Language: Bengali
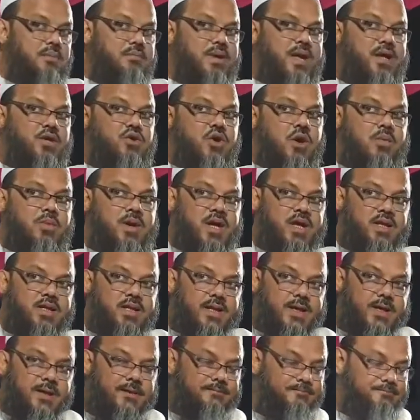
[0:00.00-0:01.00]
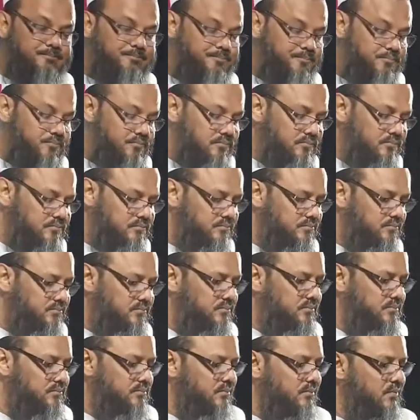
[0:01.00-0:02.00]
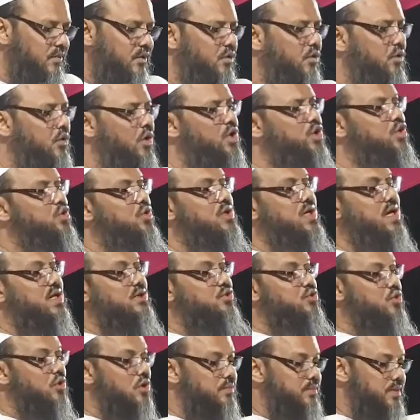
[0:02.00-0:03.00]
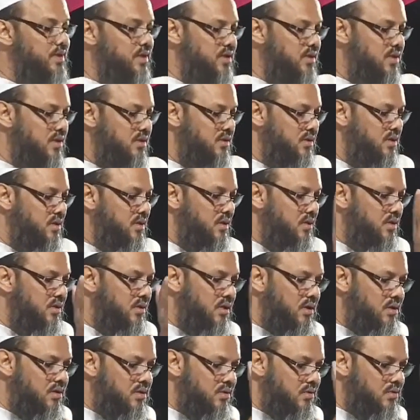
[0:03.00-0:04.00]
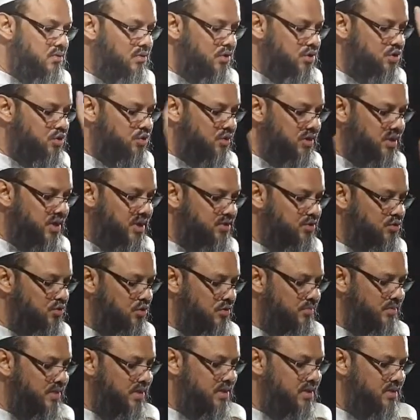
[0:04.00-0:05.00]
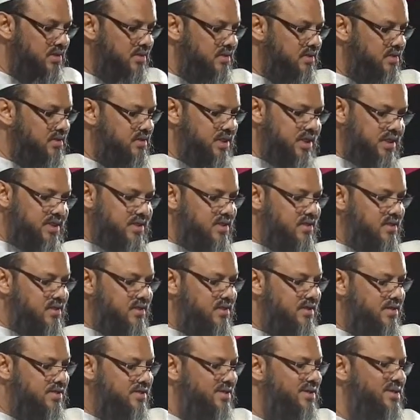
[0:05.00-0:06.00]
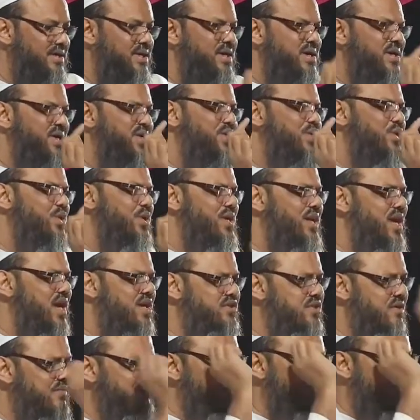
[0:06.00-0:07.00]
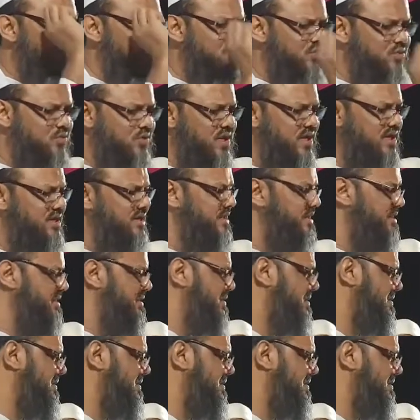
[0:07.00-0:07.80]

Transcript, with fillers: মাইক কমায়া দে ওই শরিয়াত চলবে অন্য কোনো শরিয়াত চলবে না ঠিক না শরিয়া শব্দের অর্থটা কি